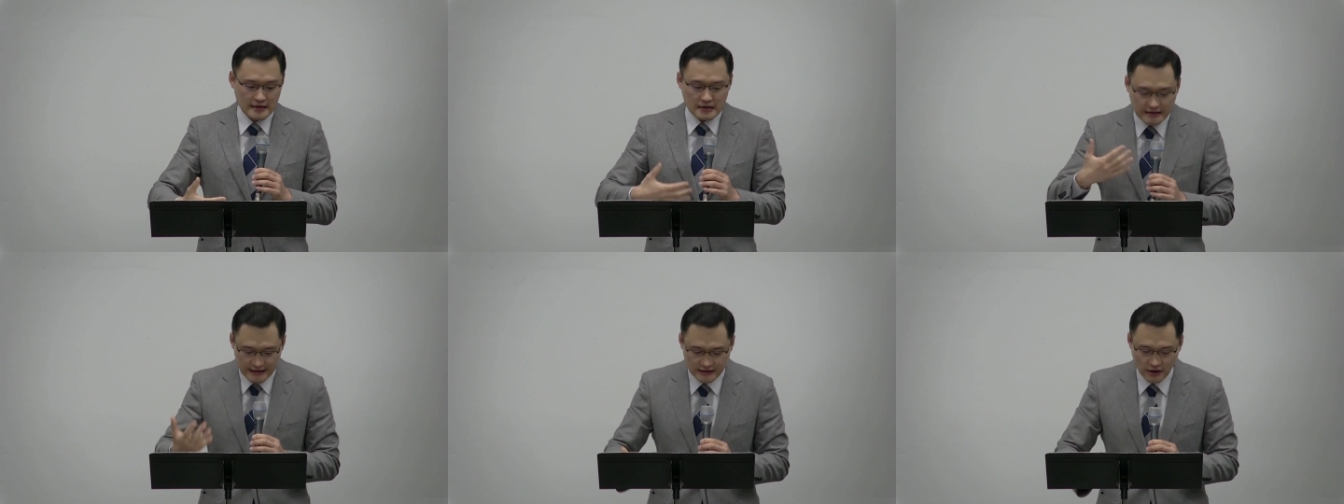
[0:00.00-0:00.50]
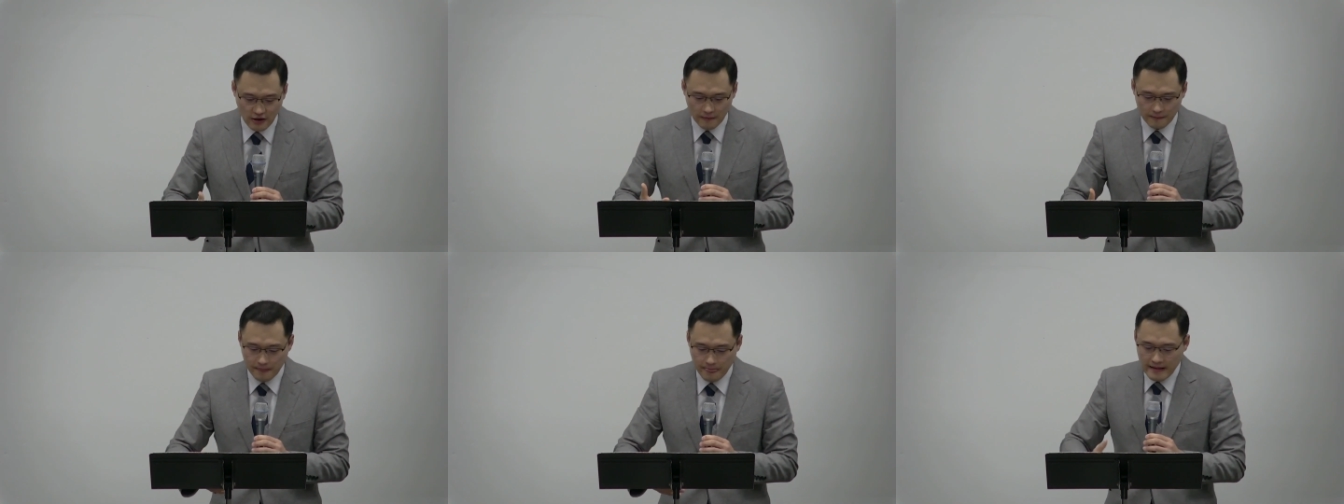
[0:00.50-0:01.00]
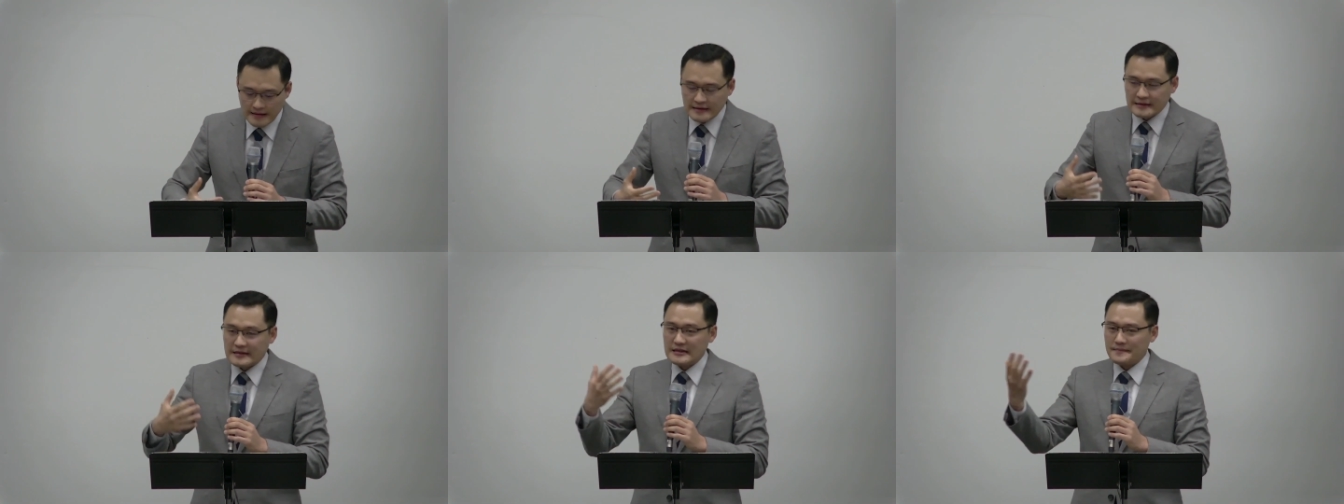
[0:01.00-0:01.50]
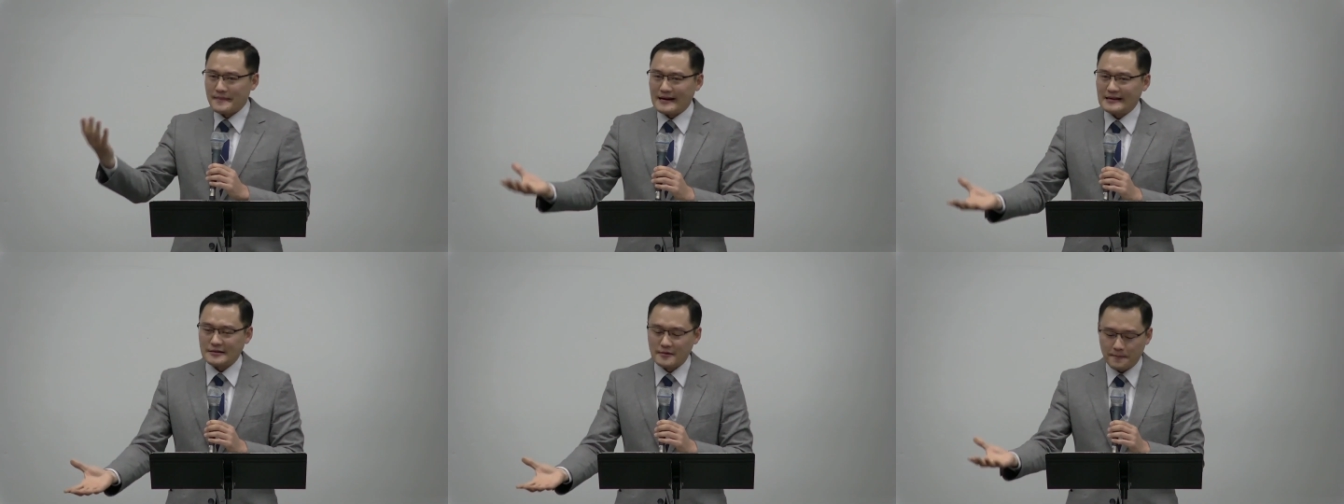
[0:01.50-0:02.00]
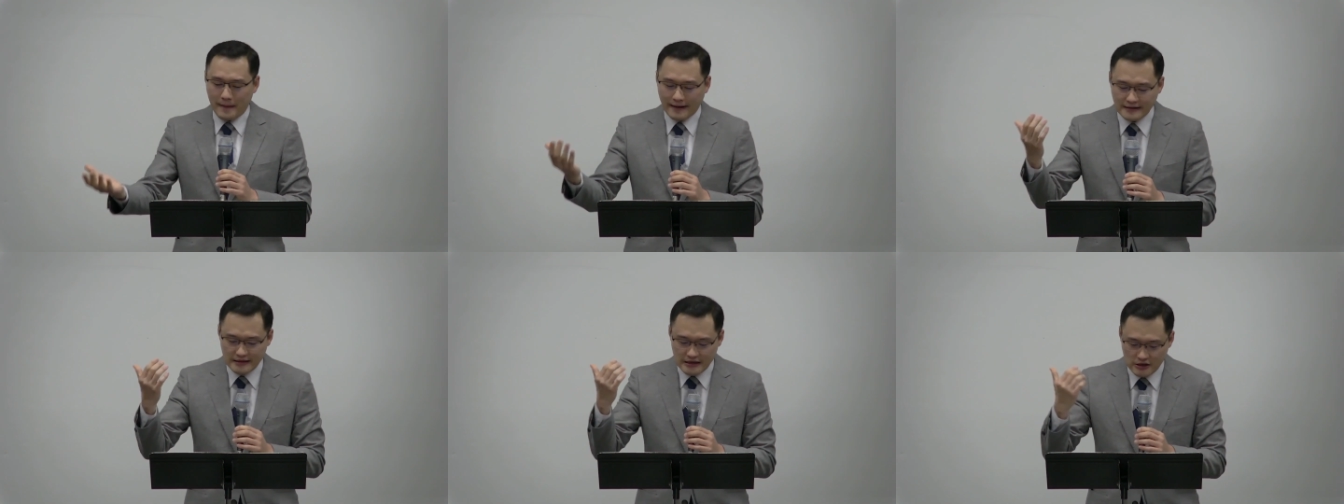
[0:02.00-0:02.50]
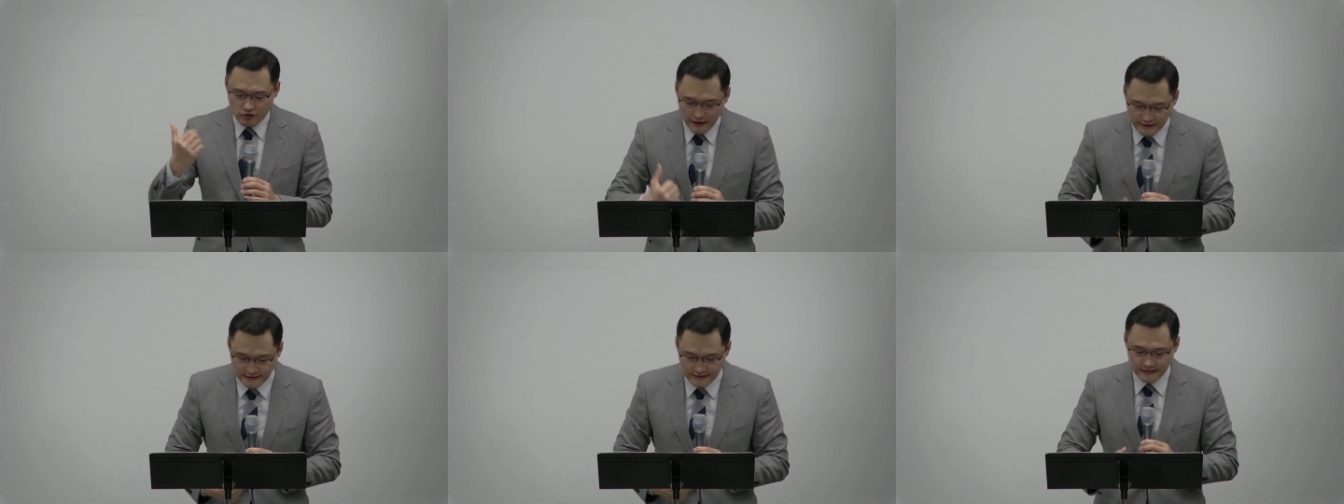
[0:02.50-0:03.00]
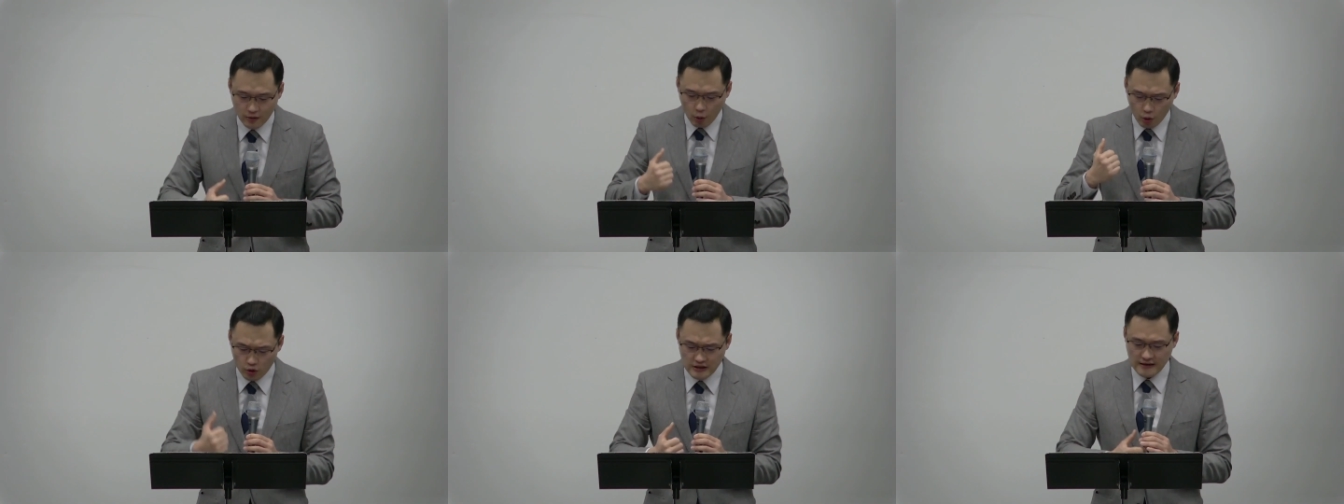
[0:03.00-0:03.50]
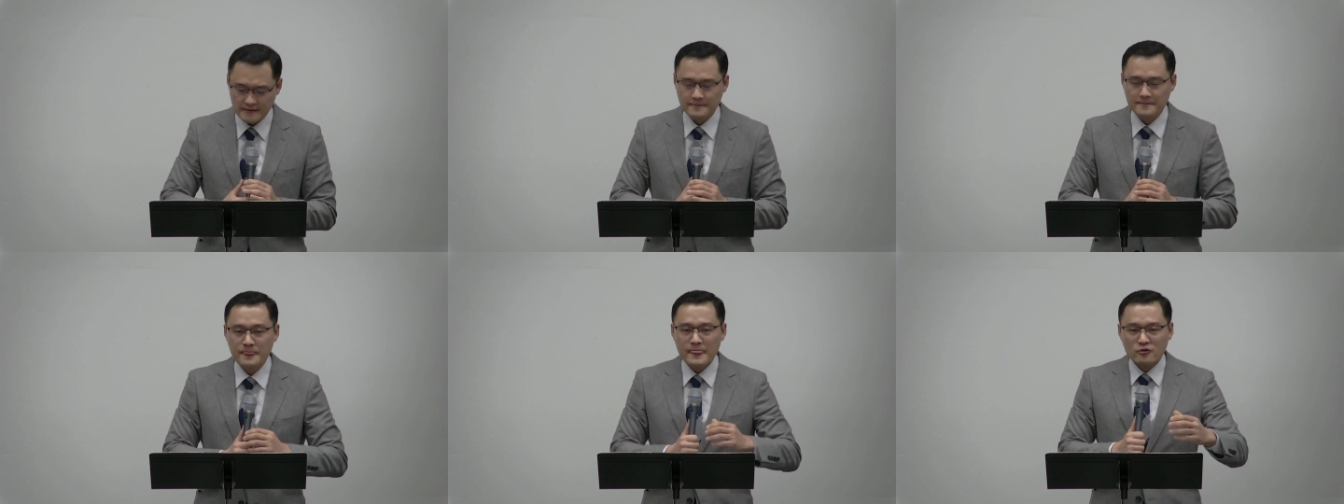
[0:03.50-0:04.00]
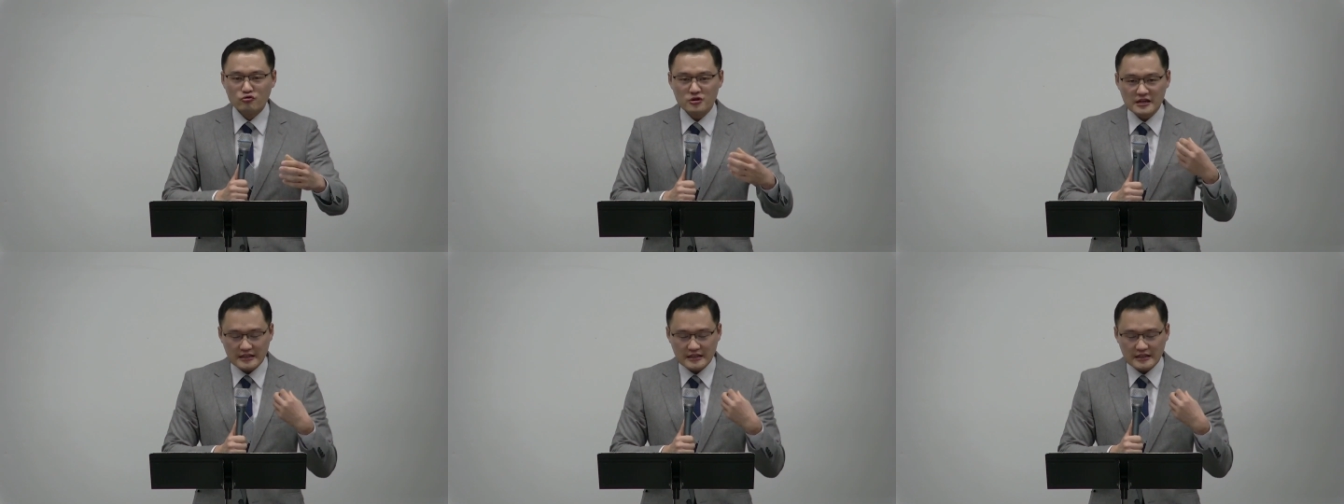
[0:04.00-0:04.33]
그래서 그 말씀을 받은 이후에는 오로지 우리